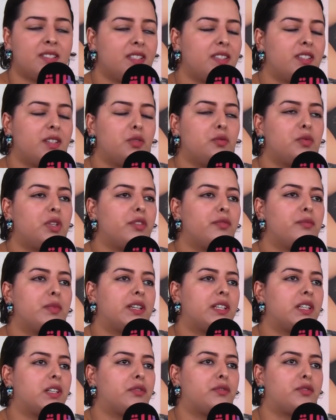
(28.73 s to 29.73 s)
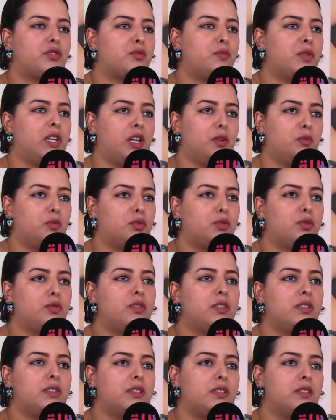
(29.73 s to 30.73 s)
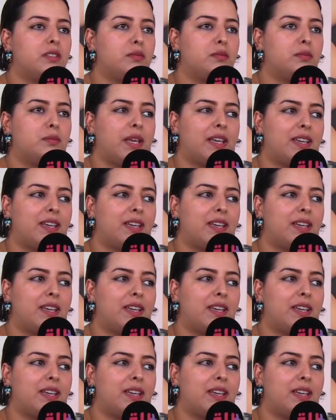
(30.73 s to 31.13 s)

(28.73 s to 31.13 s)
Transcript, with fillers: تنديرهم كيف ما قلت لك في جميع المدن آه،